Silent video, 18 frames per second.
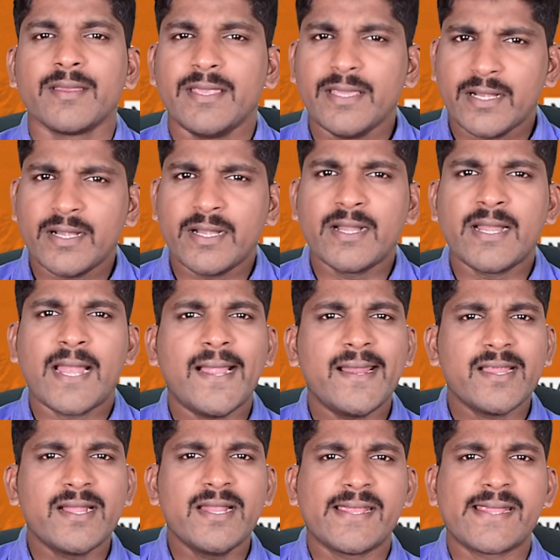இரண்டு
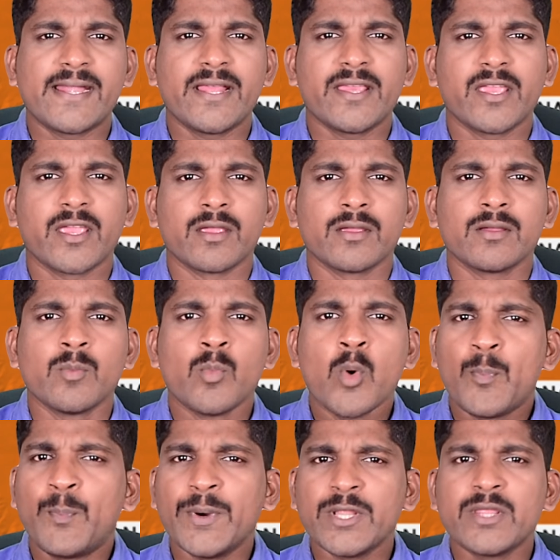நாடுகளுக்கிடையே
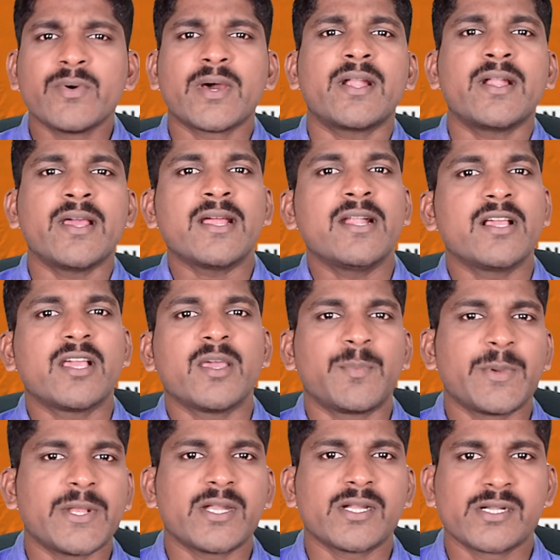முப்பது
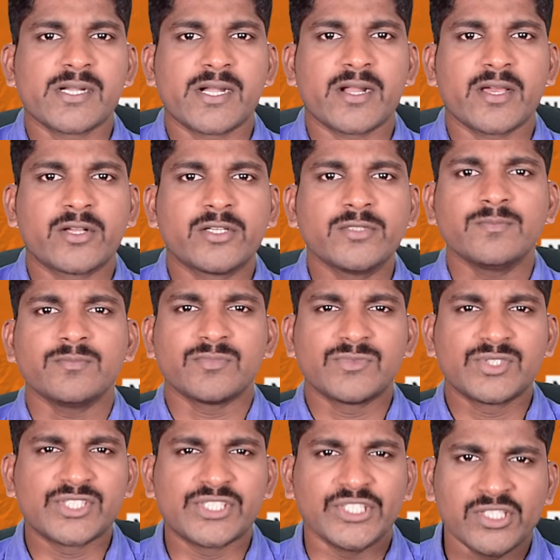வருடங்களுக்கு பிறகு நடக்கும்
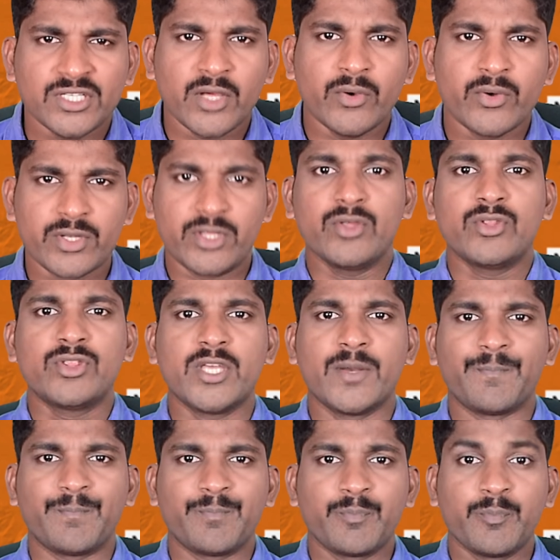சின்ன ஒரு
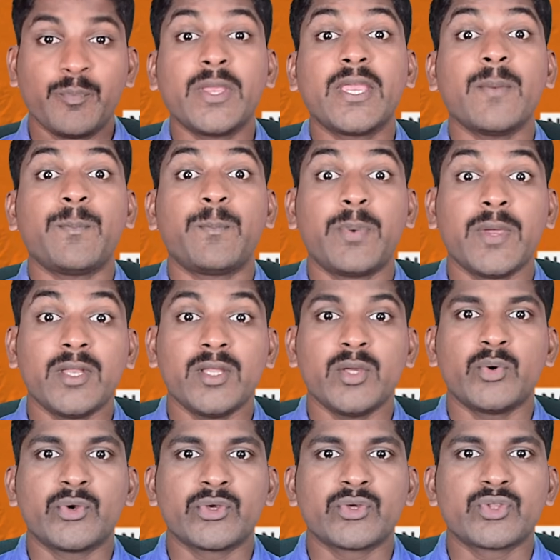யுத்தம்
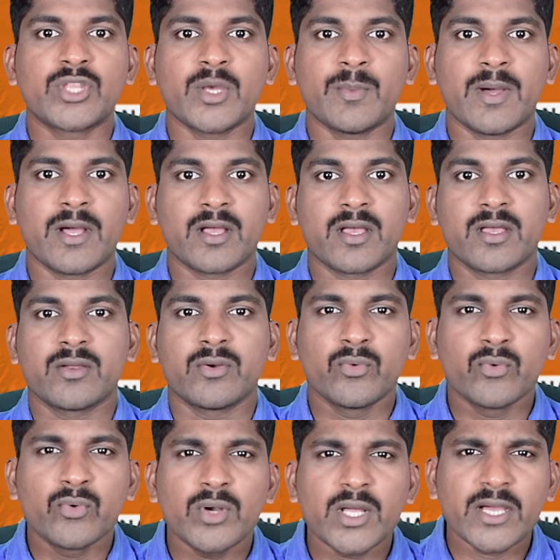மிகப்பெரிய ஒரு யுத்தமாக
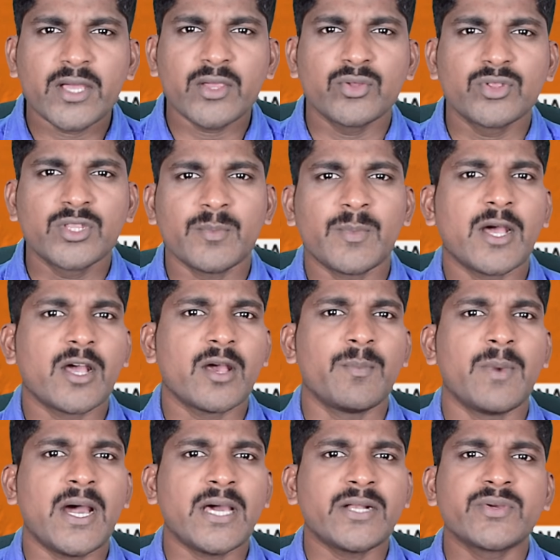உலக யுத்தமாக
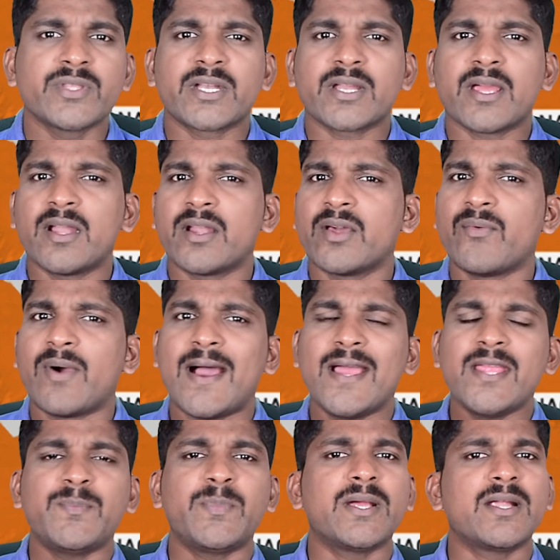மாறுவதற்கான
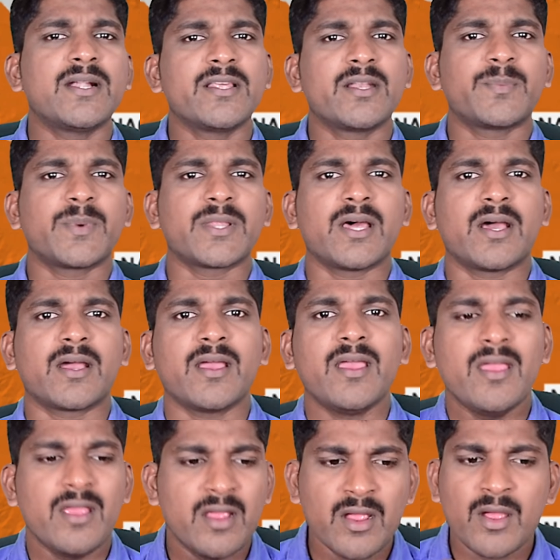வாய்ப்புகள்
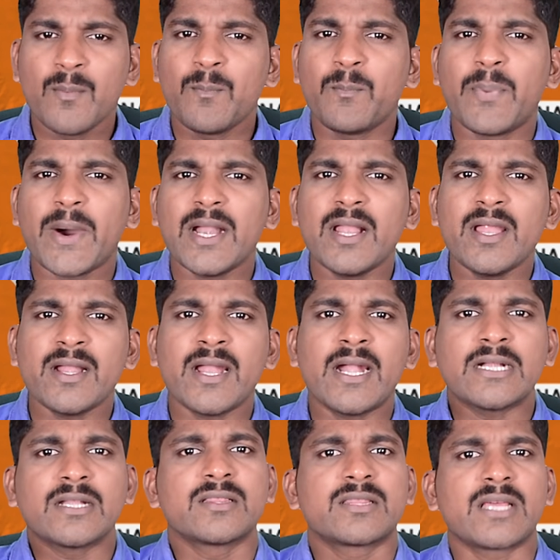இருப்பதாக பல
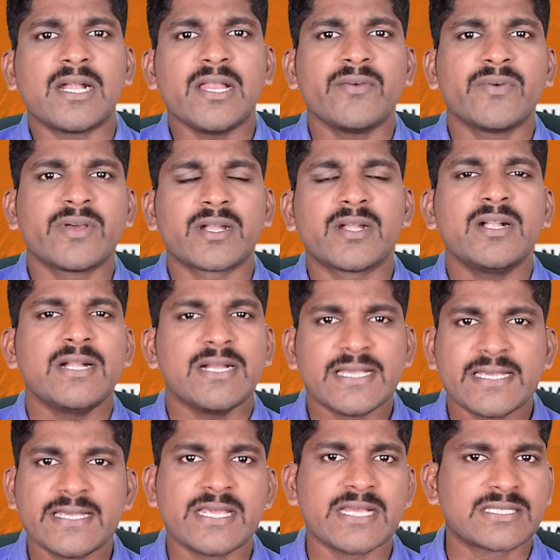நாட்டு தலைவர்கள்
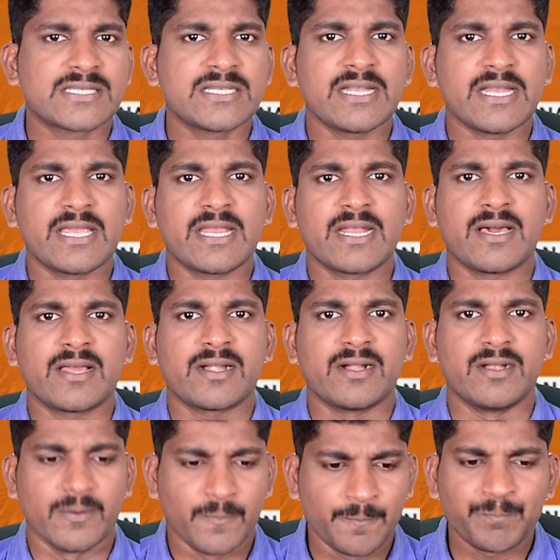
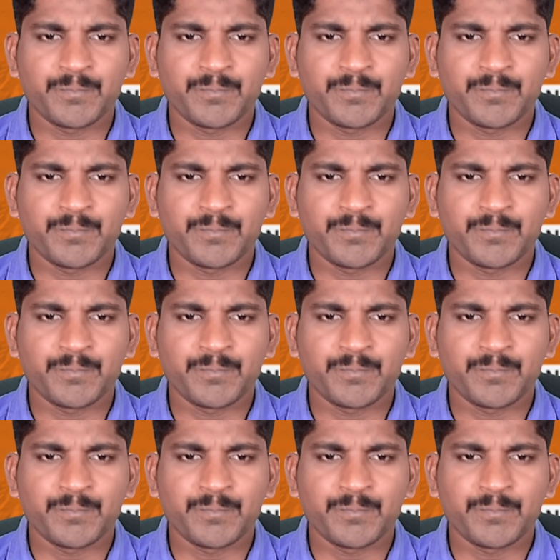எச்சரிக்கிறார்கள்